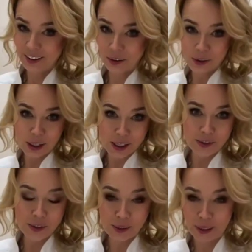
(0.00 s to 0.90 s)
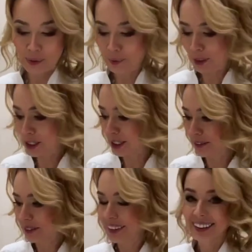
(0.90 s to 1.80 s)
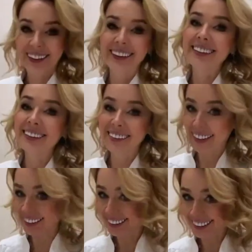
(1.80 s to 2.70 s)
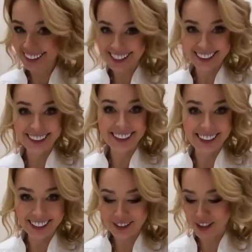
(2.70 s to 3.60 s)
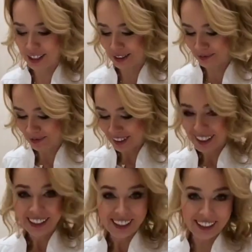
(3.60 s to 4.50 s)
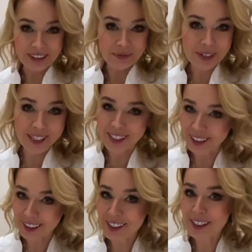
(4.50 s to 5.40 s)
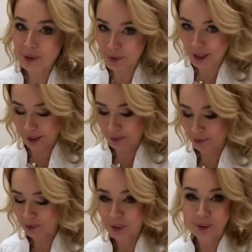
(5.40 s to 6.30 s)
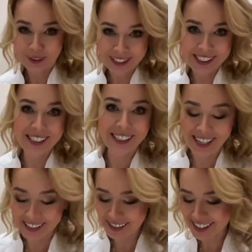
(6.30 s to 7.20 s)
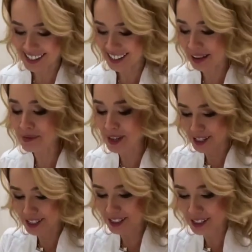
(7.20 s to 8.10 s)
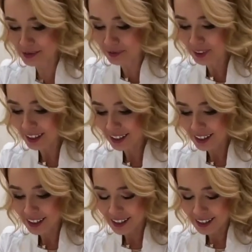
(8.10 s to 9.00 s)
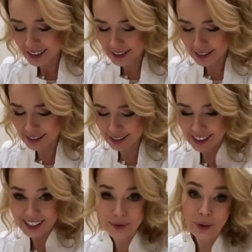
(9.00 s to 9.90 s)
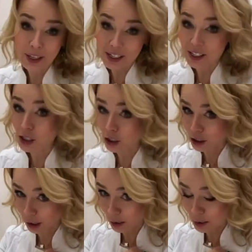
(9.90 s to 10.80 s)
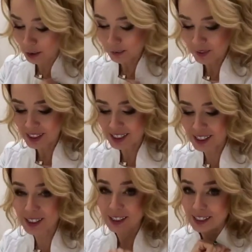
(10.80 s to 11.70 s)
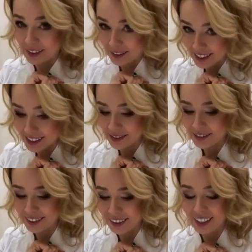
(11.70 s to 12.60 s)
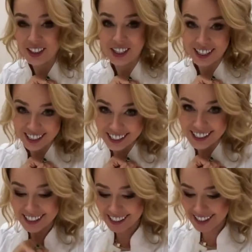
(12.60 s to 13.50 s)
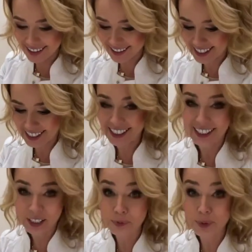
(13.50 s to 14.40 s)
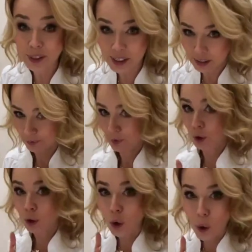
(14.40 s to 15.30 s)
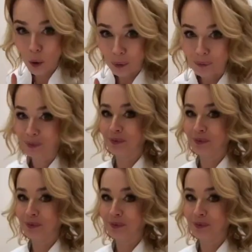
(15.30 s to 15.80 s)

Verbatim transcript: Друзья, сегодня ко мне пришла невероятной красоты девушка, и мы сделали замеры. У нас с ней за месяц с 74 снизился вес до 69,5. Но